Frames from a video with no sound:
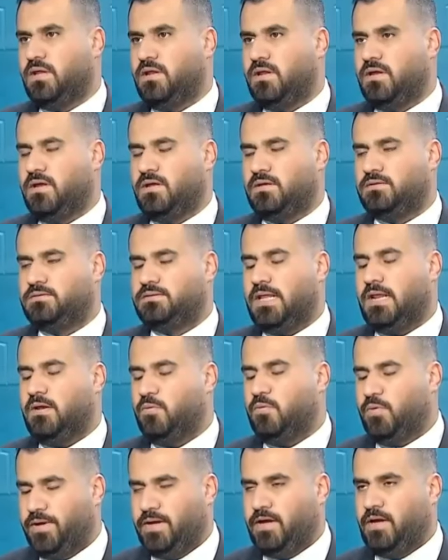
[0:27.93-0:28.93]

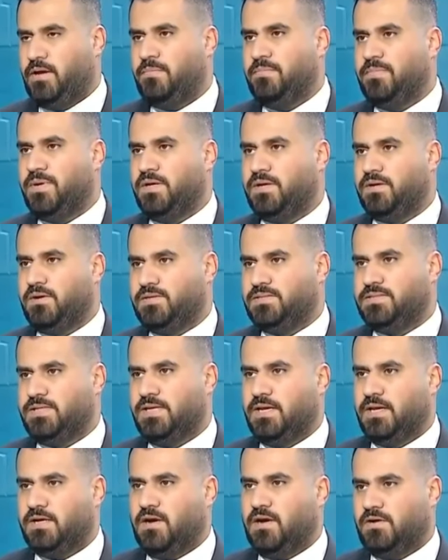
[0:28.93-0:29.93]
التلويح من
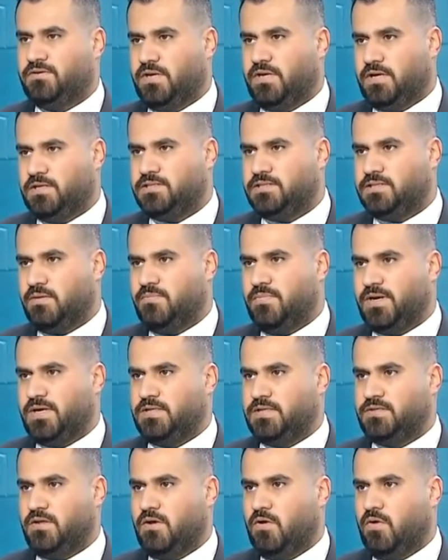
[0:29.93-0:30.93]
كريستين لاغارد رئيسة
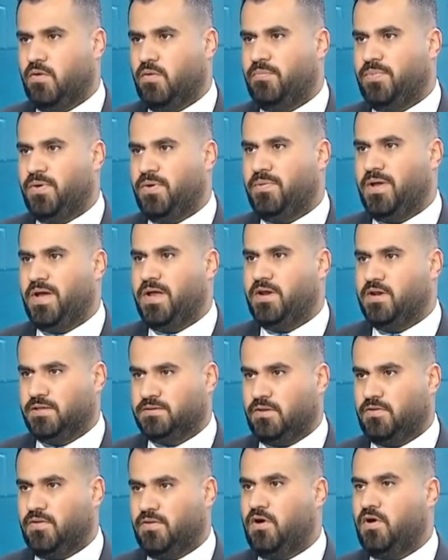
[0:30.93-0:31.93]
المركز الأوروبي بأن
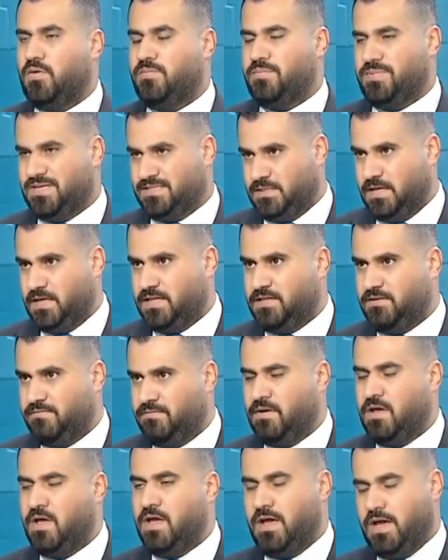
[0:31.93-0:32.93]
التضخم يستهدف
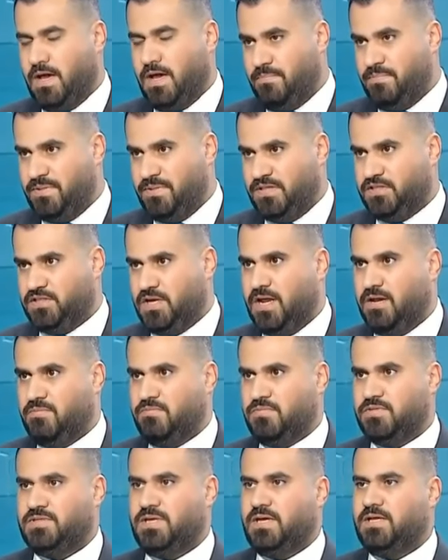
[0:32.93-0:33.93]
آه، باتجاه
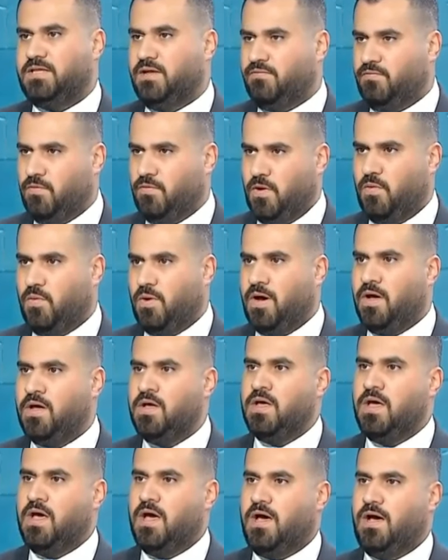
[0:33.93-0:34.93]
المستهدف وهو آه،
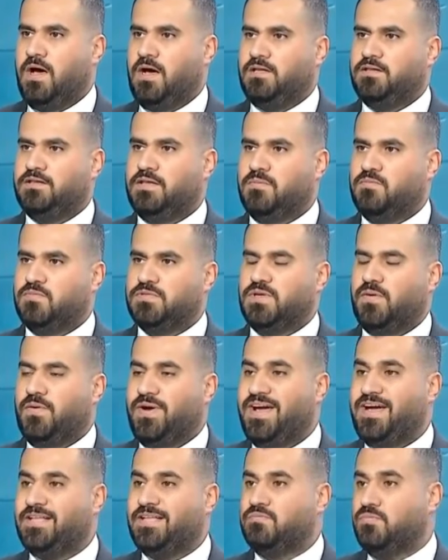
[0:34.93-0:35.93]
نعم. عند
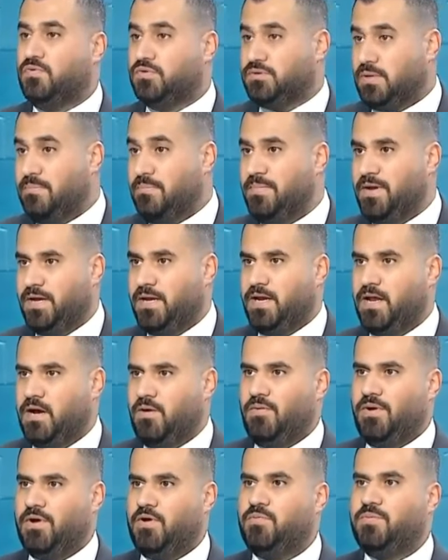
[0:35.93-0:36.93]
مستويات مطمئنة
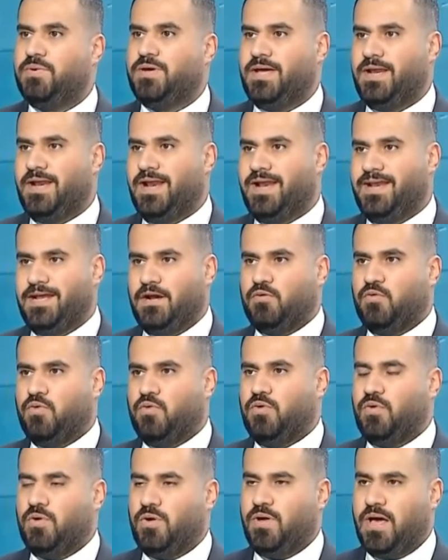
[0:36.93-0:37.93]
ويمكن مم. أن
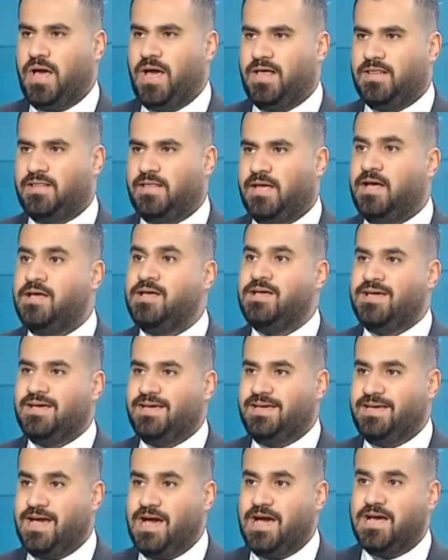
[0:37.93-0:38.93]
يكون هذا
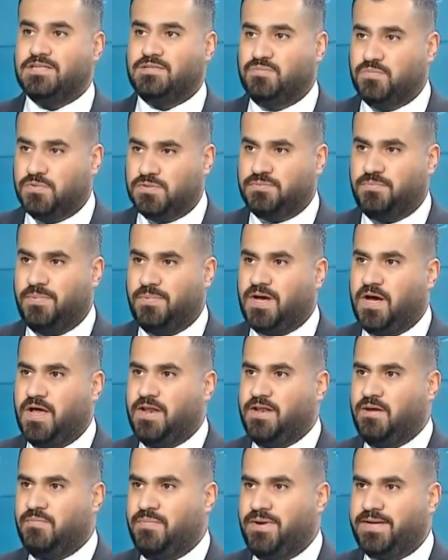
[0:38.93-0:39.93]
إعاز مسبق
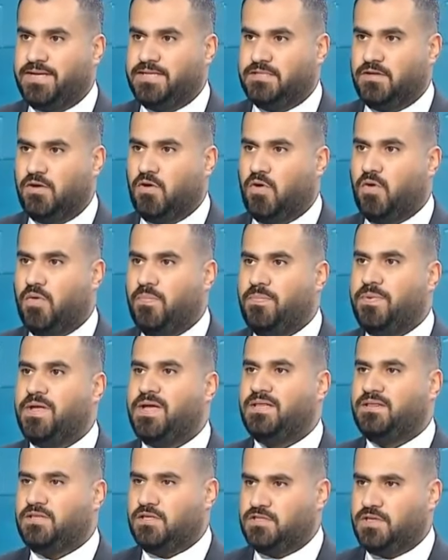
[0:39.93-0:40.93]
أن المركز الأوروبي
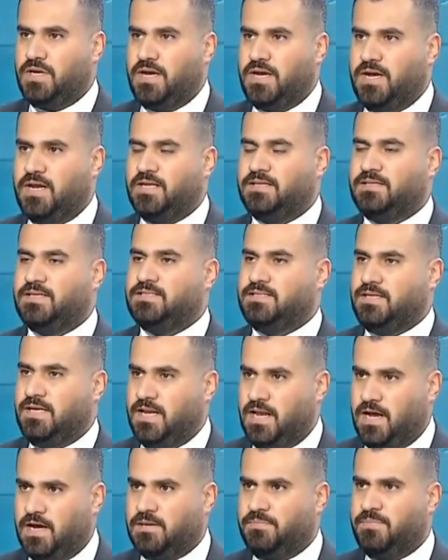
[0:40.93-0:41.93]
يتجه إلى
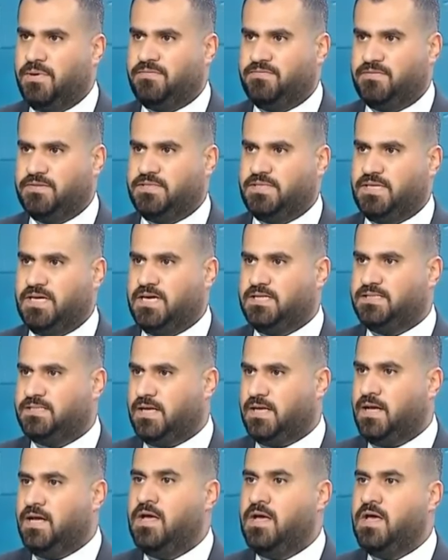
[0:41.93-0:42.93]
تسهيل أكبر في
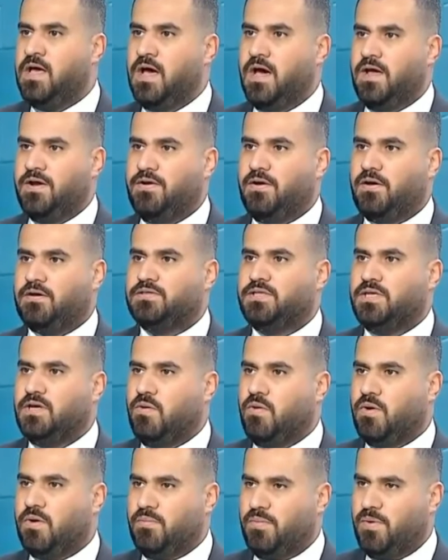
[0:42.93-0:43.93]
السياسة النقدية
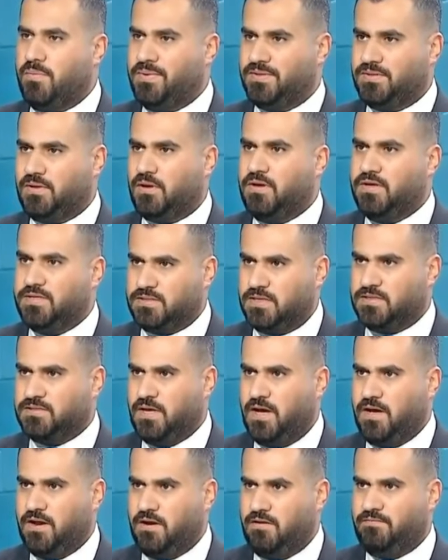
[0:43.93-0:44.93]
وربما تقليص
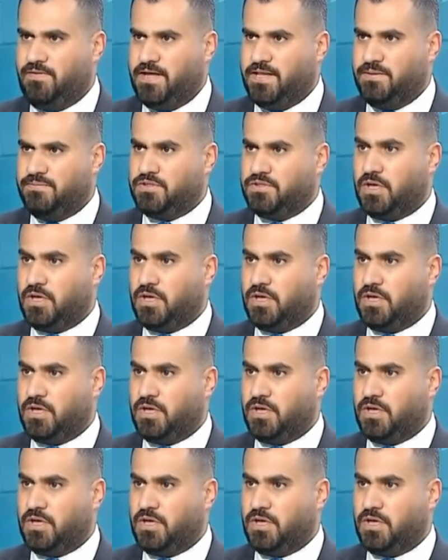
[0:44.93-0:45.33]
أسعار الفائدة